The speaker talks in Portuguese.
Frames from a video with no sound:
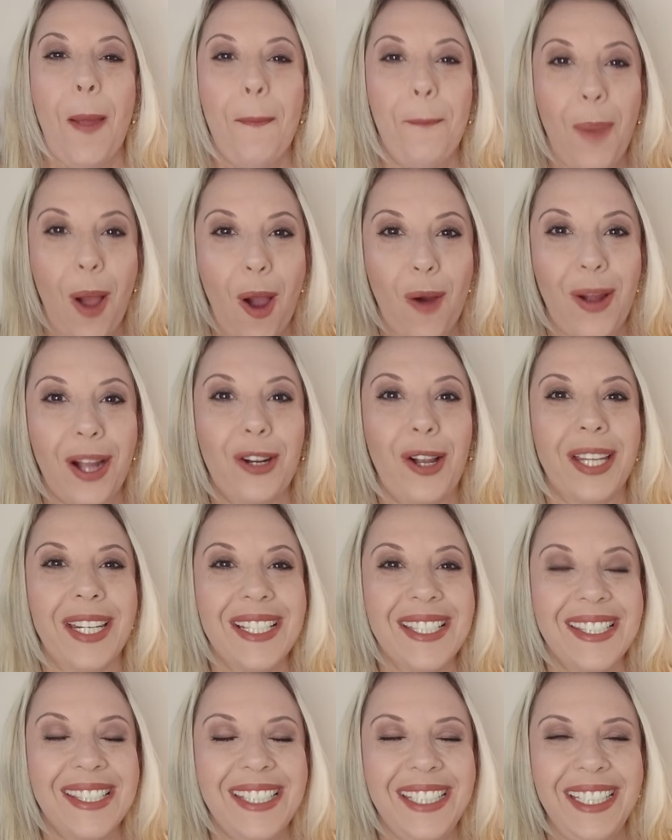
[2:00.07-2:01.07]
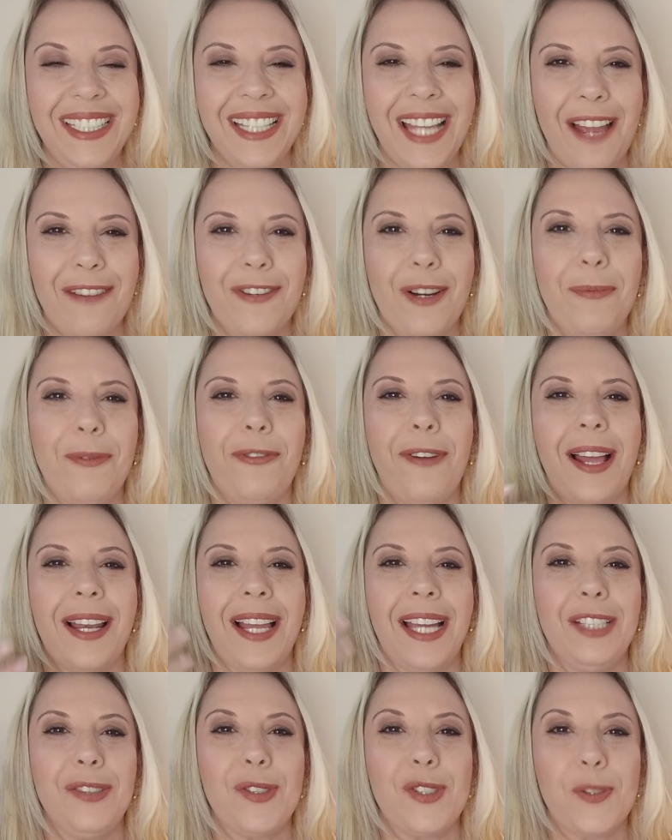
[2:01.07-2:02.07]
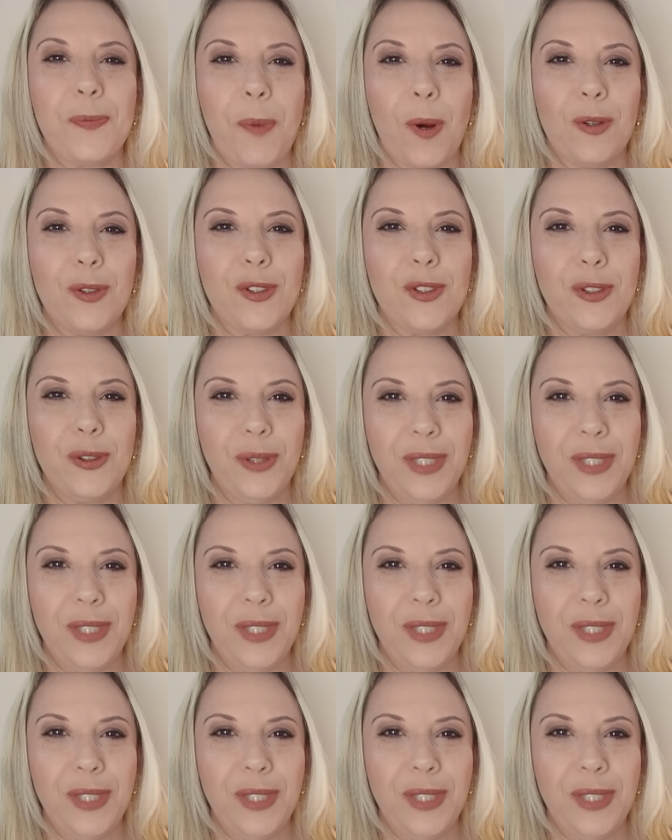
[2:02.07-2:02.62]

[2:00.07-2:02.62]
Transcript: Bom, agora sim, né? Vamos falar aí dos pontos